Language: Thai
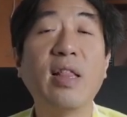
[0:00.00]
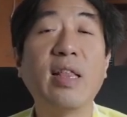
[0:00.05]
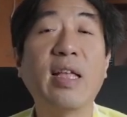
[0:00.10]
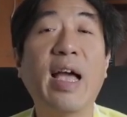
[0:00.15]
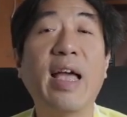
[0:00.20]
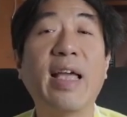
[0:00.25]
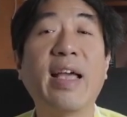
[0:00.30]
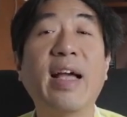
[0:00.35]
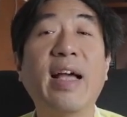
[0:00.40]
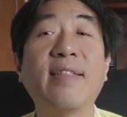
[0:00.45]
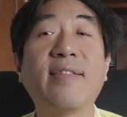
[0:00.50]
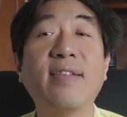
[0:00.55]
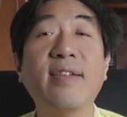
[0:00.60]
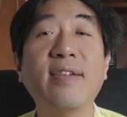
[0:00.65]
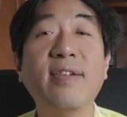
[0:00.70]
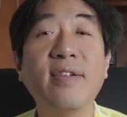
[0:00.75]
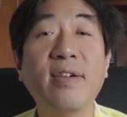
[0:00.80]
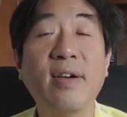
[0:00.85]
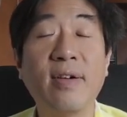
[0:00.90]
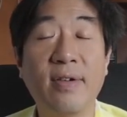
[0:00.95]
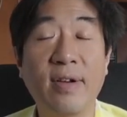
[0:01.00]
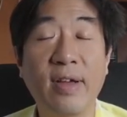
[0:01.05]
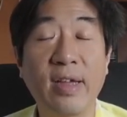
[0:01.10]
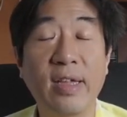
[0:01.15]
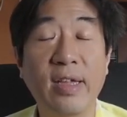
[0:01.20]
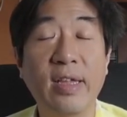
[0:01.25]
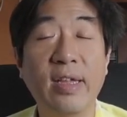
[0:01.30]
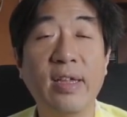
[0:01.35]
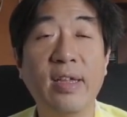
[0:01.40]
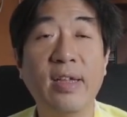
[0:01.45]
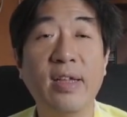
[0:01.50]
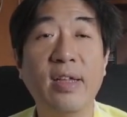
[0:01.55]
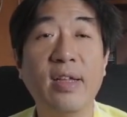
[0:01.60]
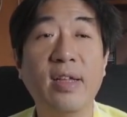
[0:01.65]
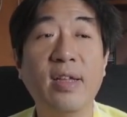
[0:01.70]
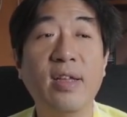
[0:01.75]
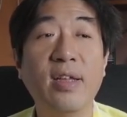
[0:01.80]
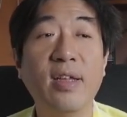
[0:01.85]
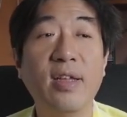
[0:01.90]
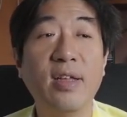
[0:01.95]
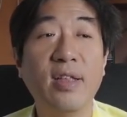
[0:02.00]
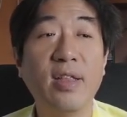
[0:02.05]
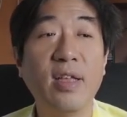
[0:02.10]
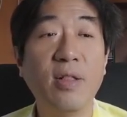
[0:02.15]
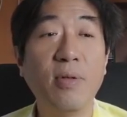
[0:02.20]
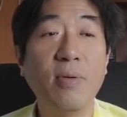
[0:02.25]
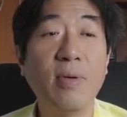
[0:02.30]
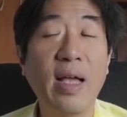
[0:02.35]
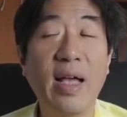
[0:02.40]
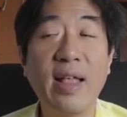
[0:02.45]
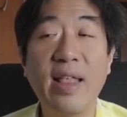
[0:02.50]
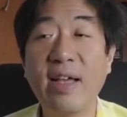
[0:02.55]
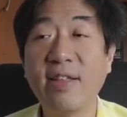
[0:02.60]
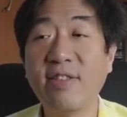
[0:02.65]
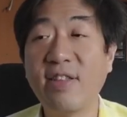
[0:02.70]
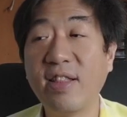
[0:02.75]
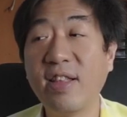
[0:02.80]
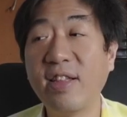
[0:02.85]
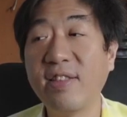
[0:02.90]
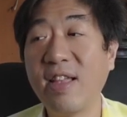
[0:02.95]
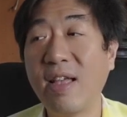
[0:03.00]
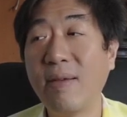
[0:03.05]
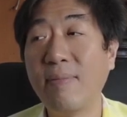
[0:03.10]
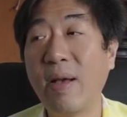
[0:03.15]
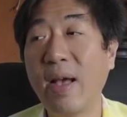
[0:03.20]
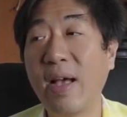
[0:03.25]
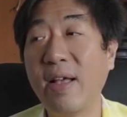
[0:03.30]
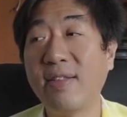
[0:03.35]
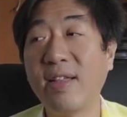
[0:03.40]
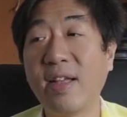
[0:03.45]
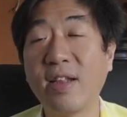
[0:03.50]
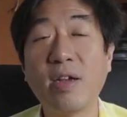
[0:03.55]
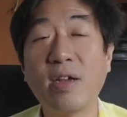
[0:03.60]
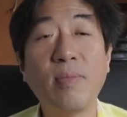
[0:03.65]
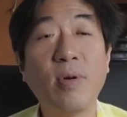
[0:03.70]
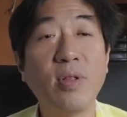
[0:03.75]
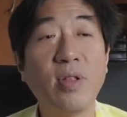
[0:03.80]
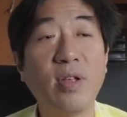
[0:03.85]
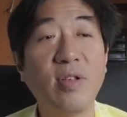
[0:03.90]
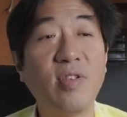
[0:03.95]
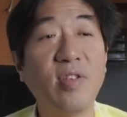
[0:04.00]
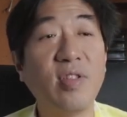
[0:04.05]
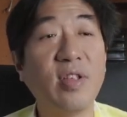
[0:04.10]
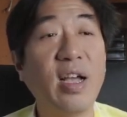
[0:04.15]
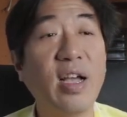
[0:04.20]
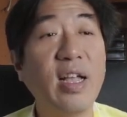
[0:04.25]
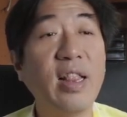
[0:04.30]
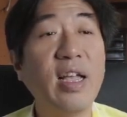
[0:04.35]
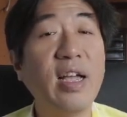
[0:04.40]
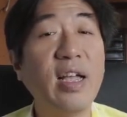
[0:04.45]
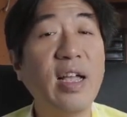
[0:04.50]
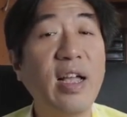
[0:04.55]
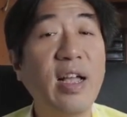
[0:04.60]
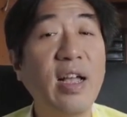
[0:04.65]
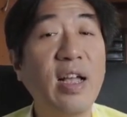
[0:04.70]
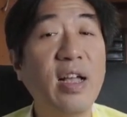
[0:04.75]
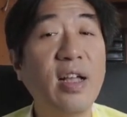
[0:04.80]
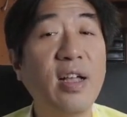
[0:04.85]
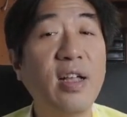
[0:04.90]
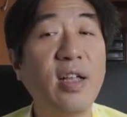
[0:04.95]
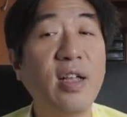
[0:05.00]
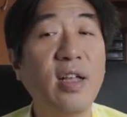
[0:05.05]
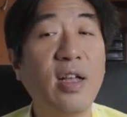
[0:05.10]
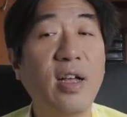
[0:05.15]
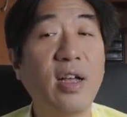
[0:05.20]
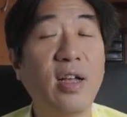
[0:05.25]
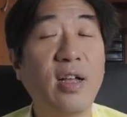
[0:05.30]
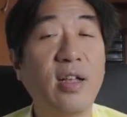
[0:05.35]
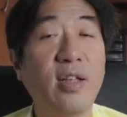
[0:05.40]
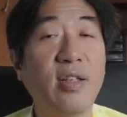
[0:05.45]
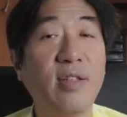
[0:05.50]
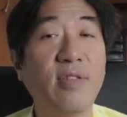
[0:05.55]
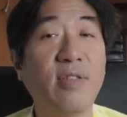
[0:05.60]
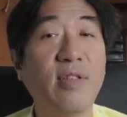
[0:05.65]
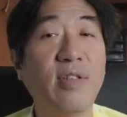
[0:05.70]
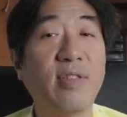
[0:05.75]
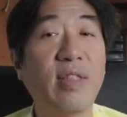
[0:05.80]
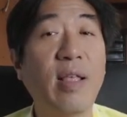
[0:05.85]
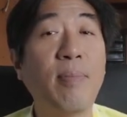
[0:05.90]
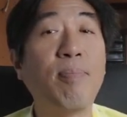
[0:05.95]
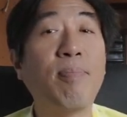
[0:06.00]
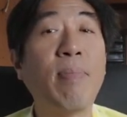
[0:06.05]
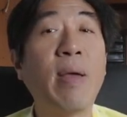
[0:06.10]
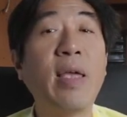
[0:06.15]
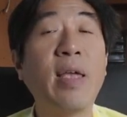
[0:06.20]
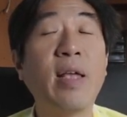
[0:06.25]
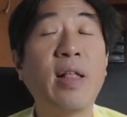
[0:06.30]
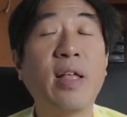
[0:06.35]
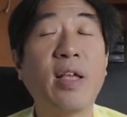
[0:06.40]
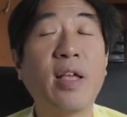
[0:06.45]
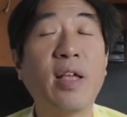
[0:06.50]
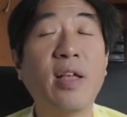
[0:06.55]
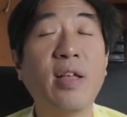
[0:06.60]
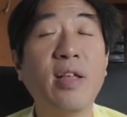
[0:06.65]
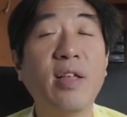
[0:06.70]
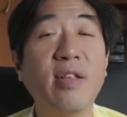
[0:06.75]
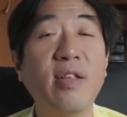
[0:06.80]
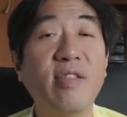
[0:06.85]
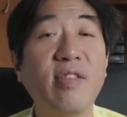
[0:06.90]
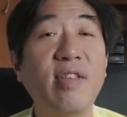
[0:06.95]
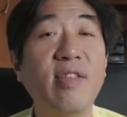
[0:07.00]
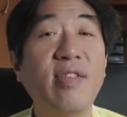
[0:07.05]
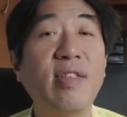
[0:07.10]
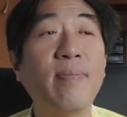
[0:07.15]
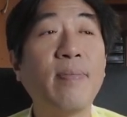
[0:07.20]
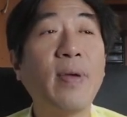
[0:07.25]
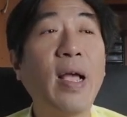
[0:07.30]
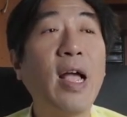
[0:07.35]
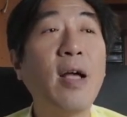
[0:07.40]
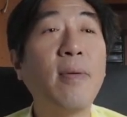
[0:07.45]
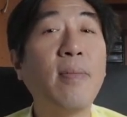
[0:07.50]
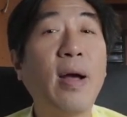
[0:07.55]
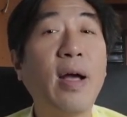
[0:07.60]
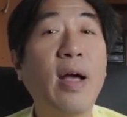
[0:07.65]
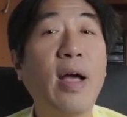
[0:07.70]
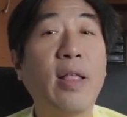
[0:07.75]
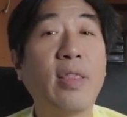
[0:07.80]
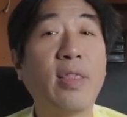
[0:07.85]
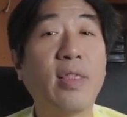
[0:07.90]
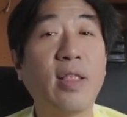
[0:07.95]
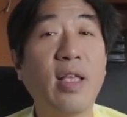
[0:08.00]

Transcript: เงื่อนไขการซื้อคืออะไรเนี่ยลูกค้าทักแชทอาจารย์มาอาจารย์ก็บอกเลยสินค้าราคาเอ่อเต็มเป้อะไรเงี้ยสี่สิบเก้าบา